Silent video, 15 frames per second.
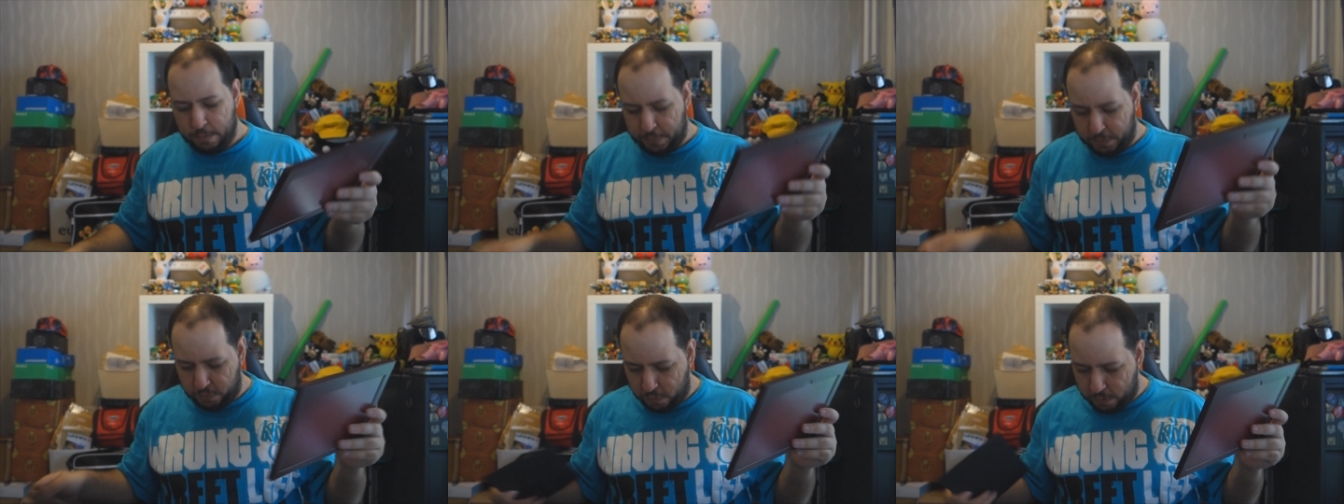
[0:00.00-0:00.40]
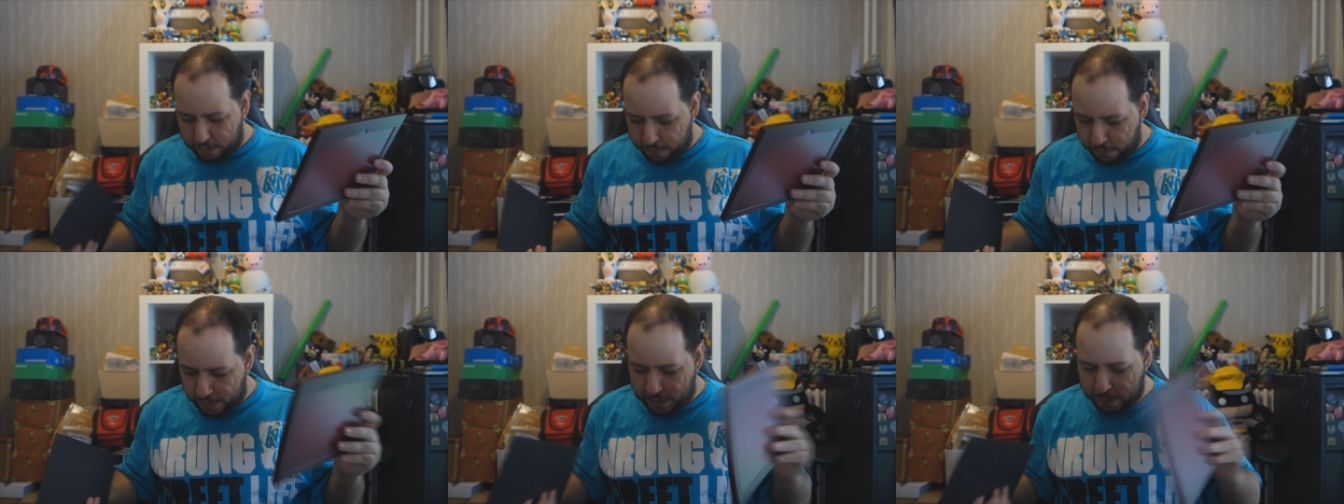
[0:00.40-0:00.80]
parce que
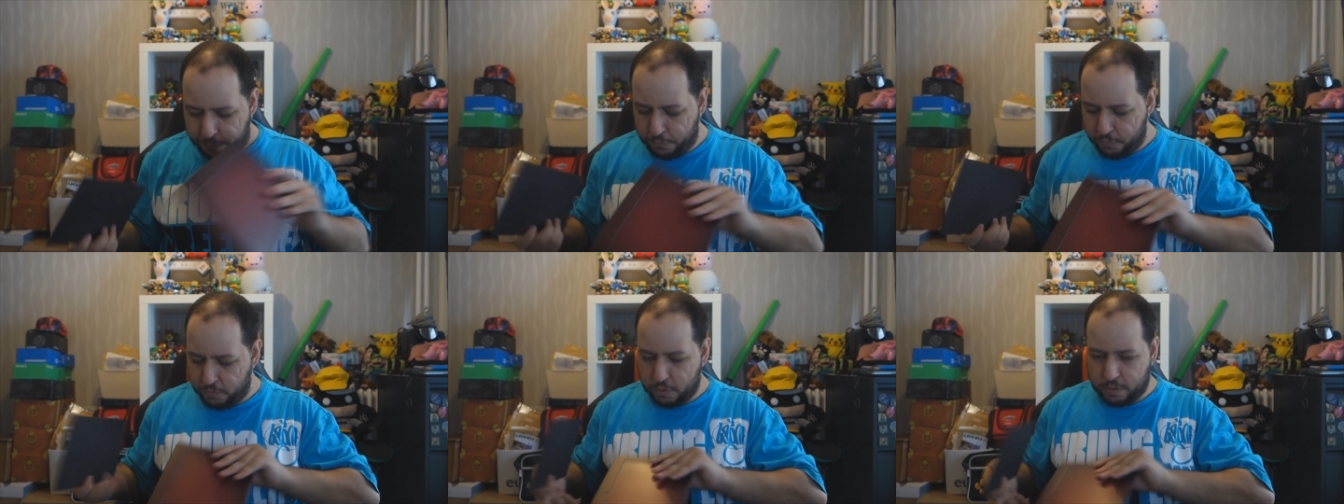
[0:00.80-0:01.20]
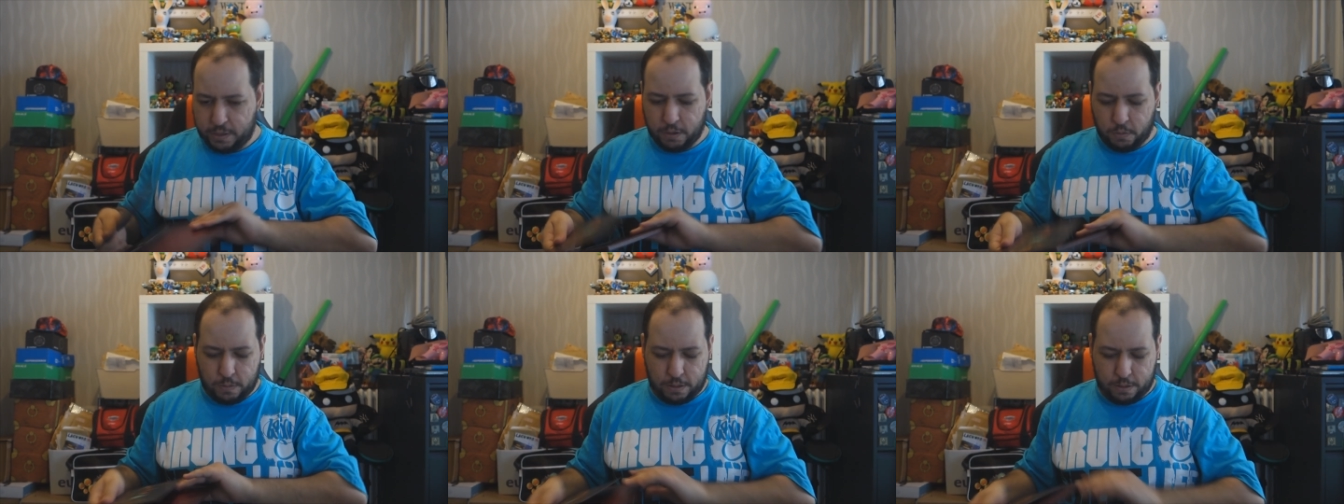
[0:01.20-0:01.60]
à voir, il y a plusieurs
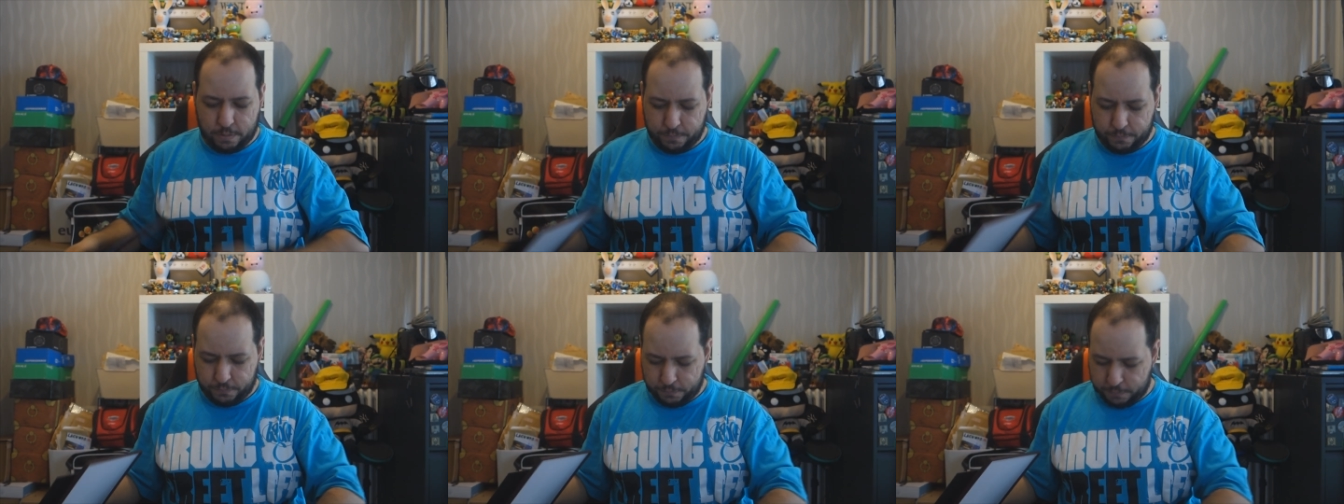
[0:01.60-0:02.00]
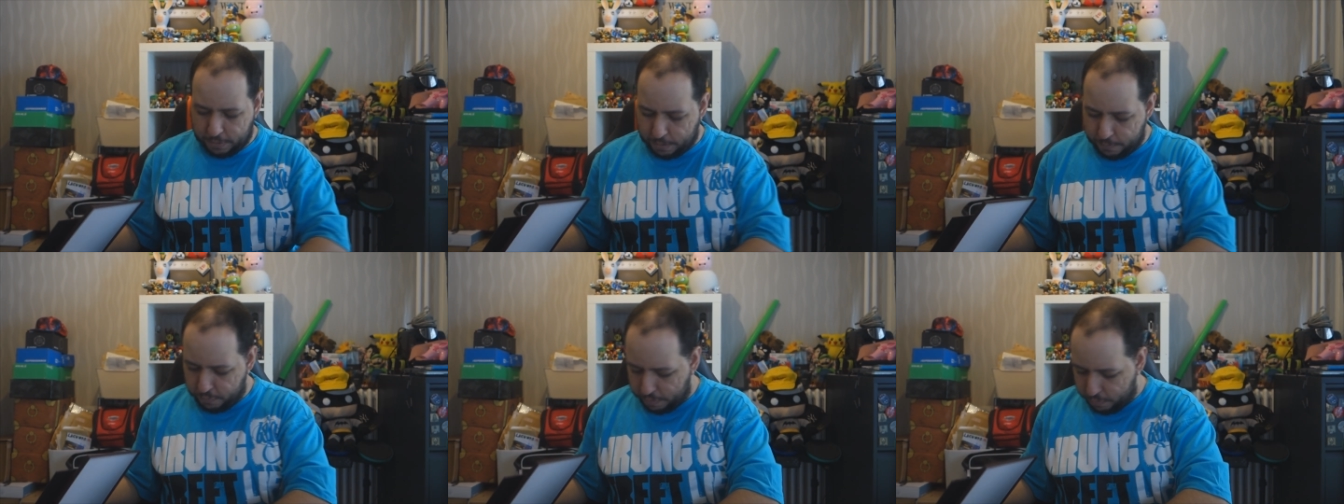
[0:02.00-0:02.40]
tiroirs
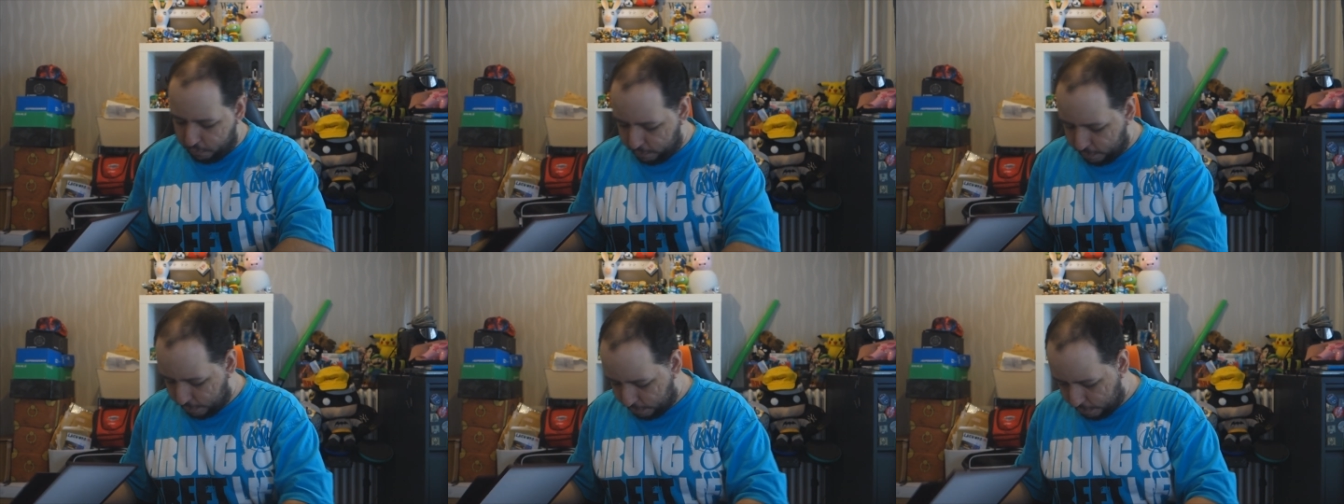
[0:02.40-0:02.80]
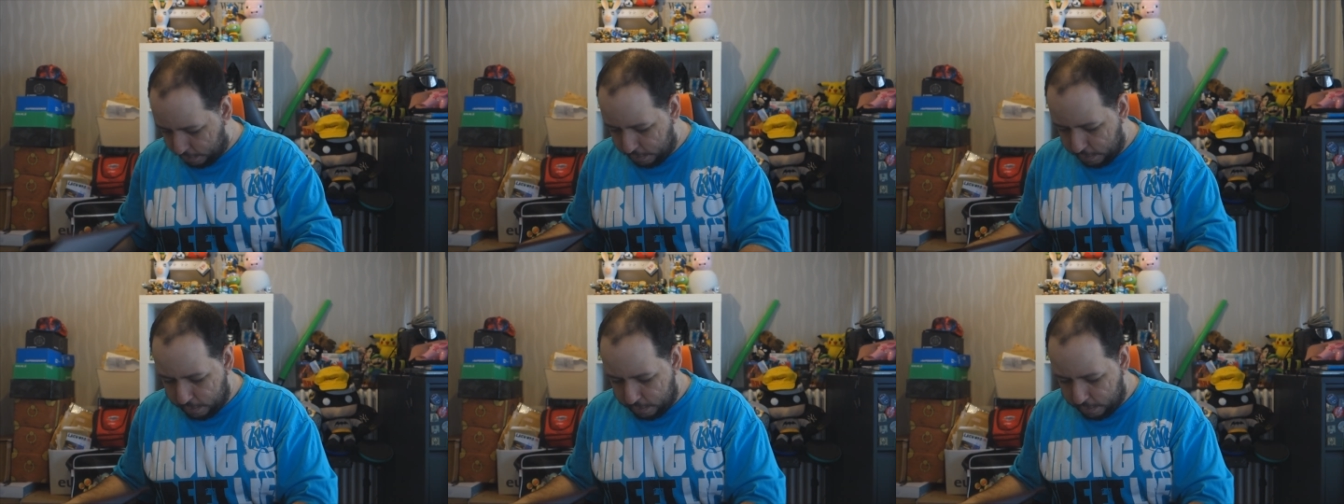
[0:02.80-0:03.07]
par rapport à tout ça.